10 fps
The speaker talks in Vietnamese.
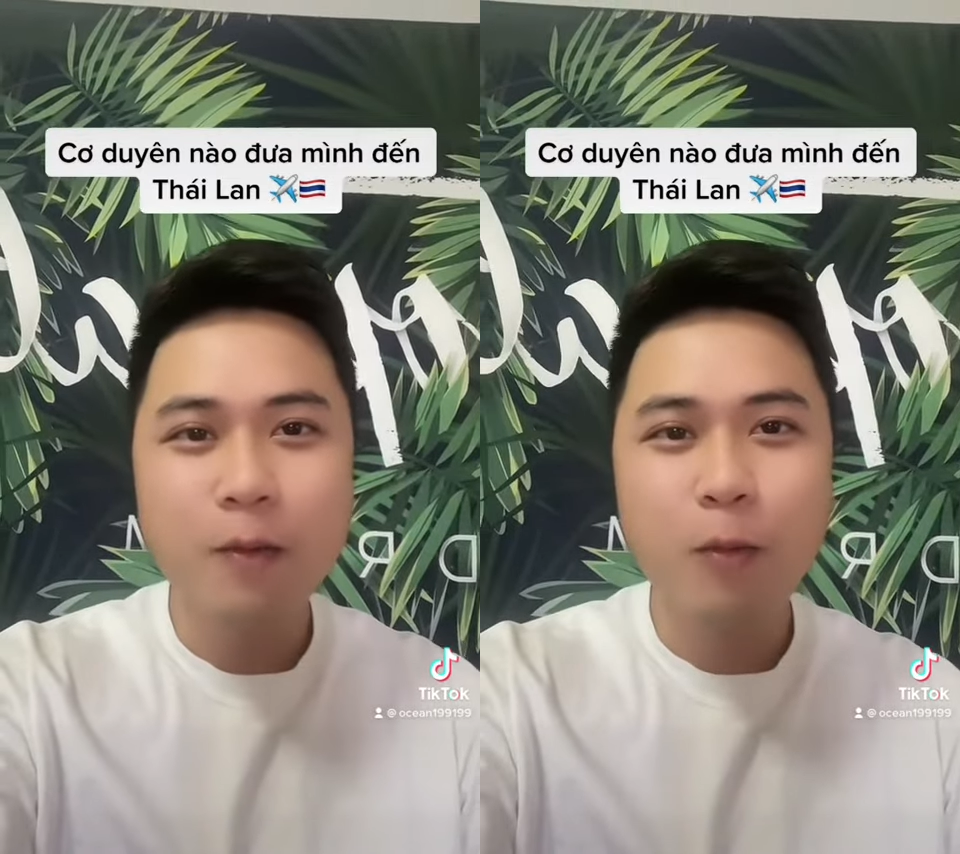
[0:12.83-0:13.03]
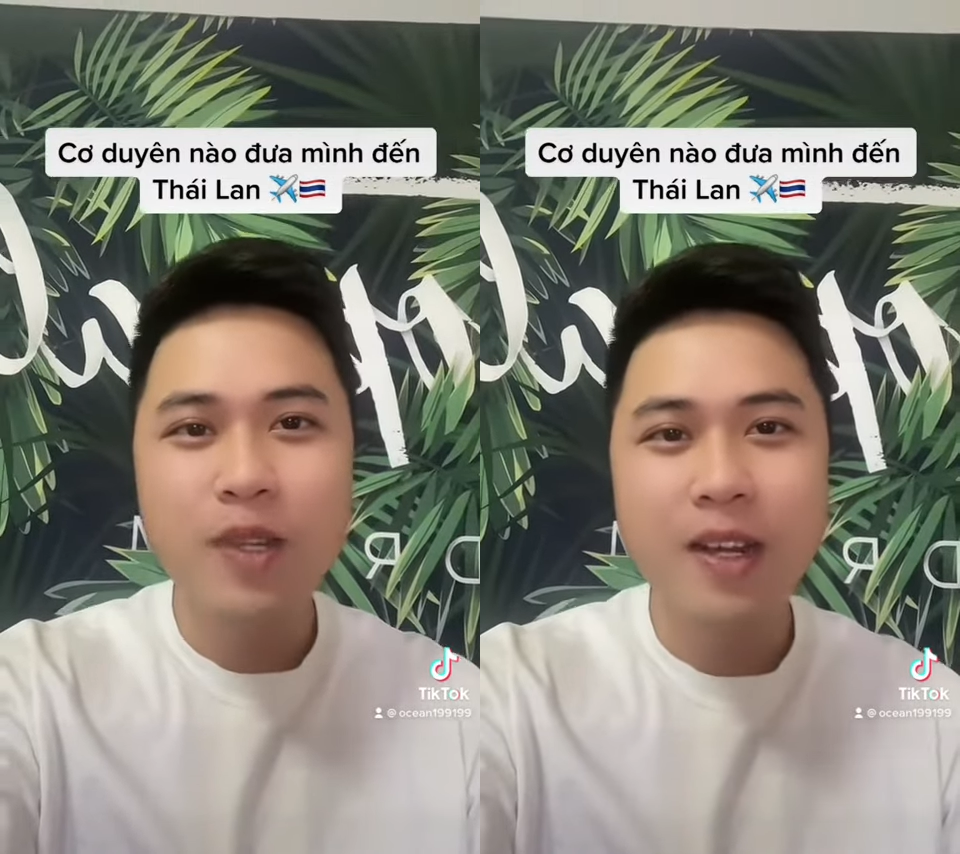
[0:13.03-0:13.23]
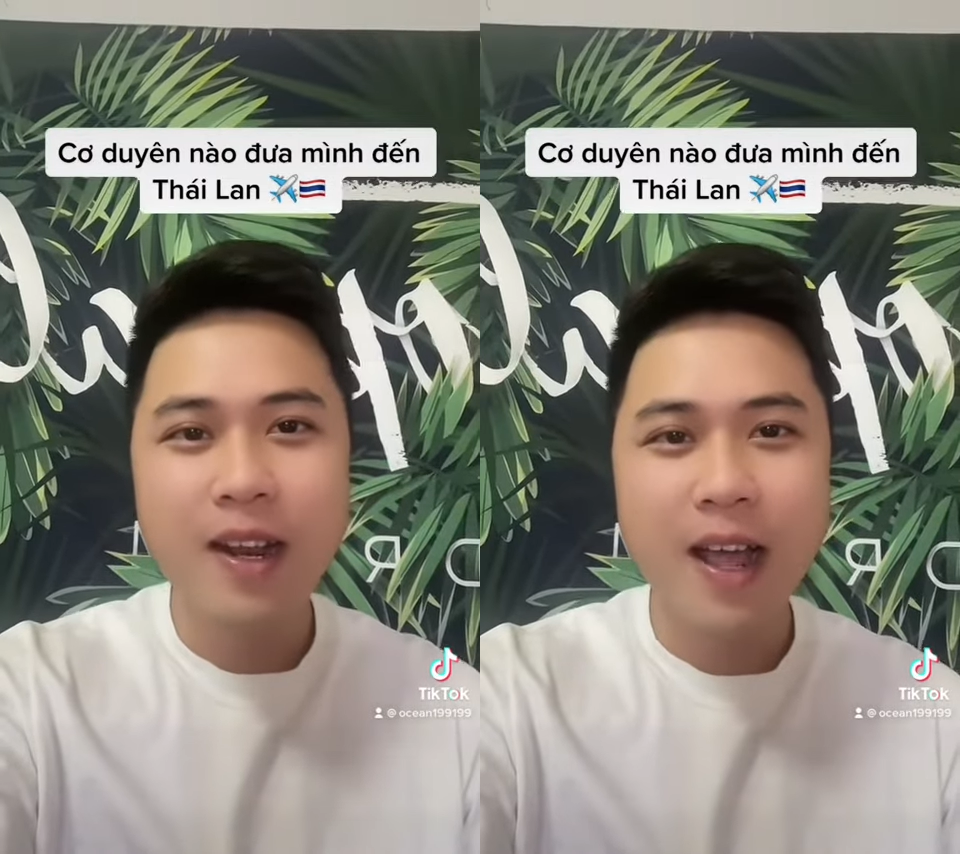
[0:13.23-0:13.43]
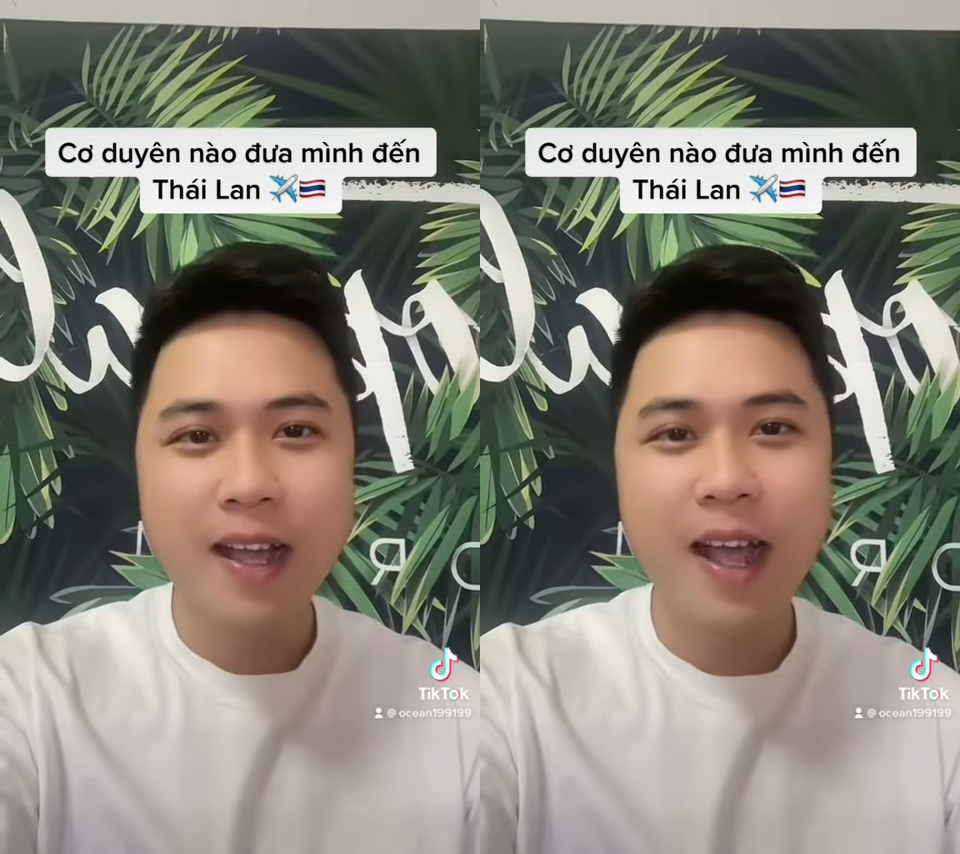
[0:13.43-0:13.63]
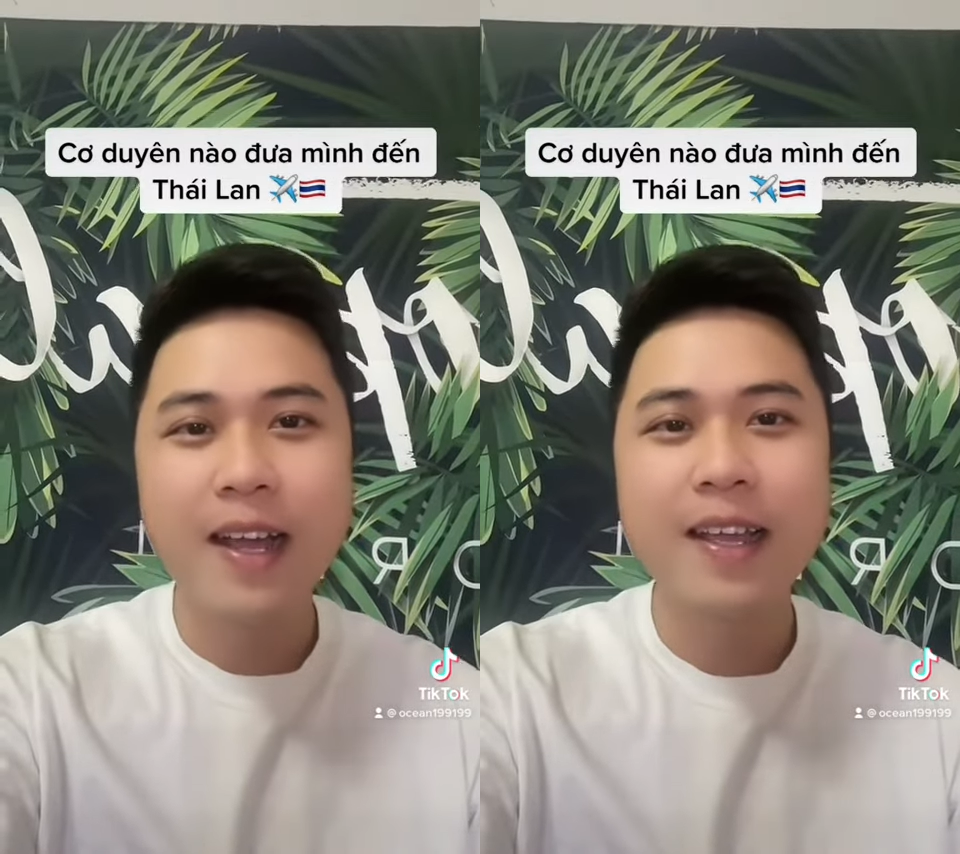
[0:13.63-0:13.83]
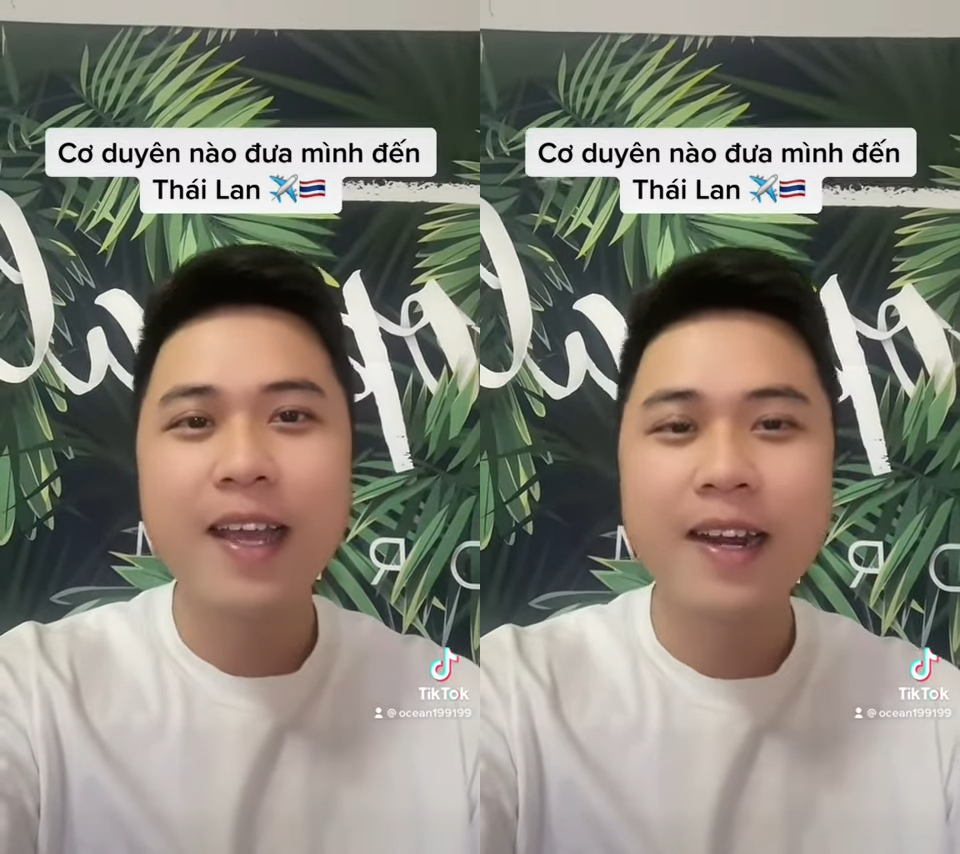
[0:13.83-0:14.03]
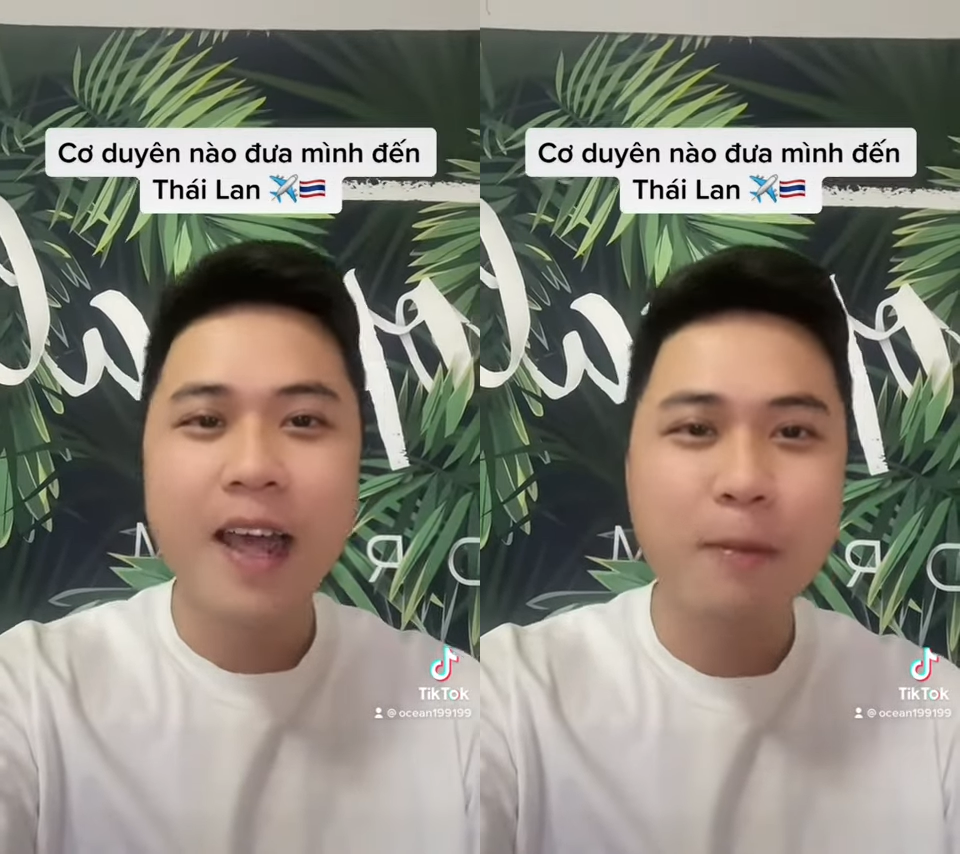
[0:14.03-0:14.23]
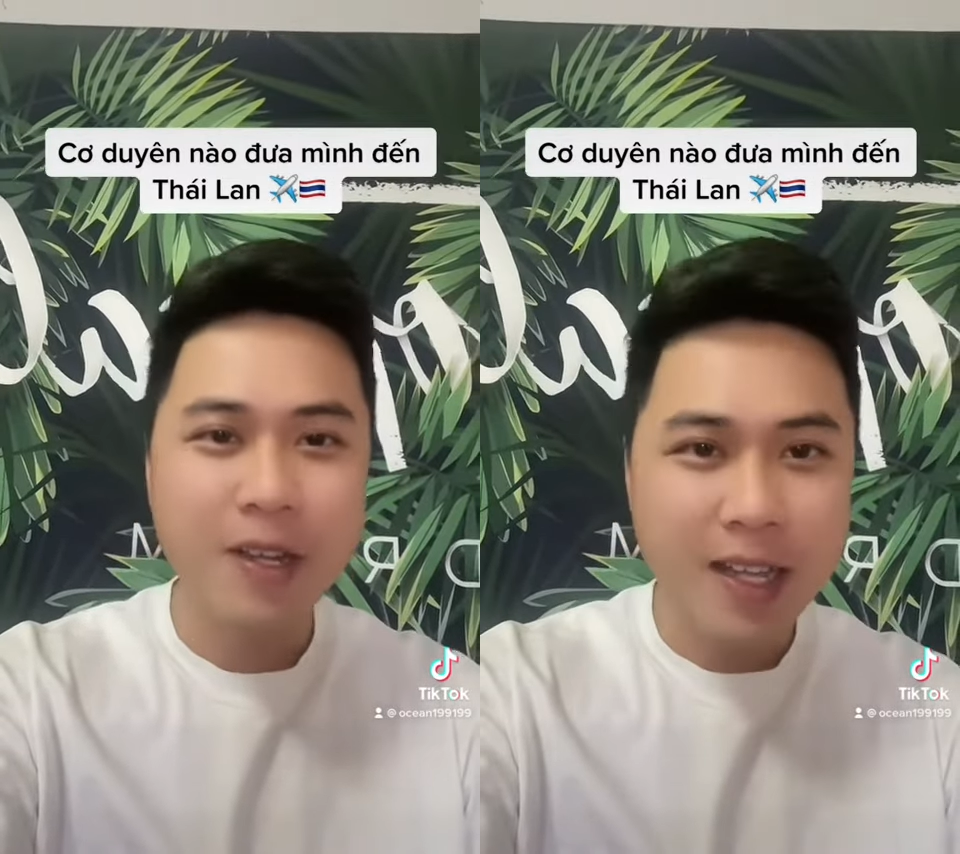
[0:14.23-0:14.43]
cũng như là các cái cảnh
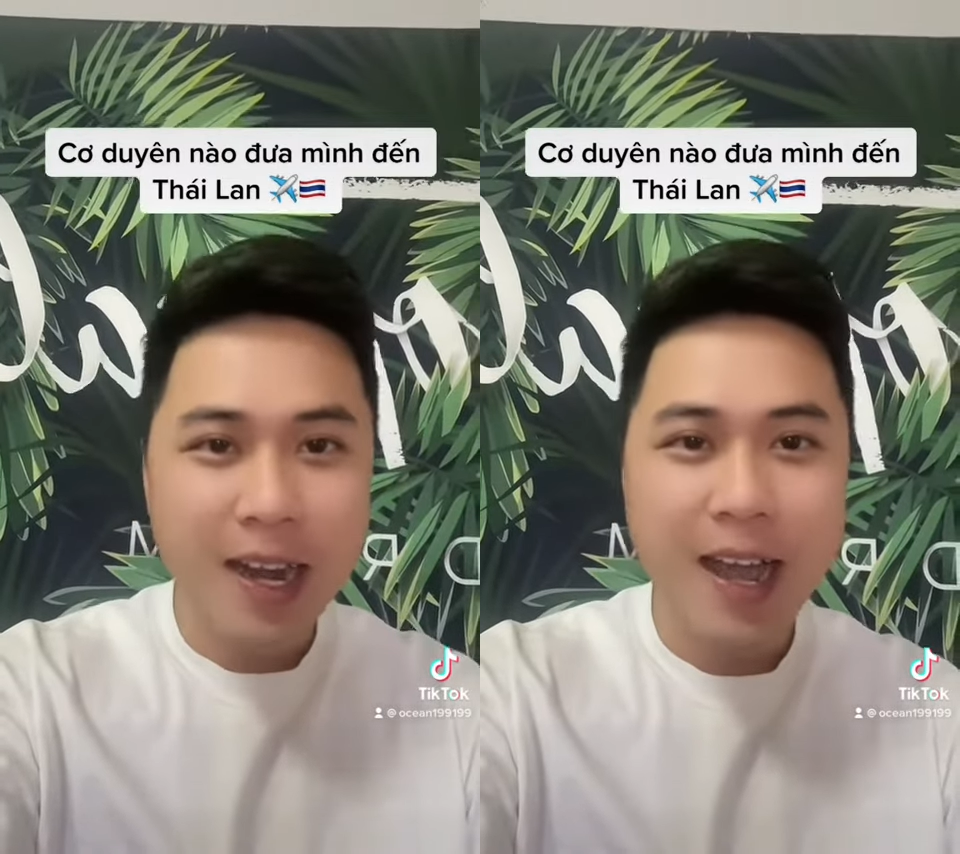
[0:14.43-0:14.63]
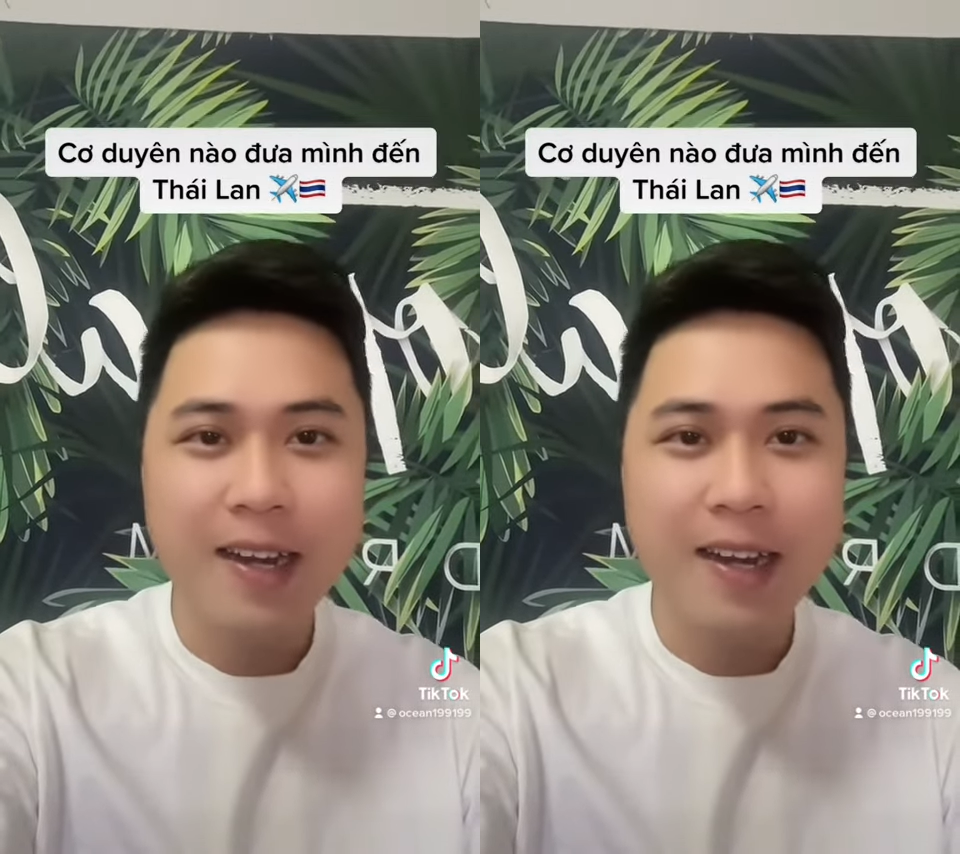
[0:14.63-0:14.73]
đẹp ở Thái Lan.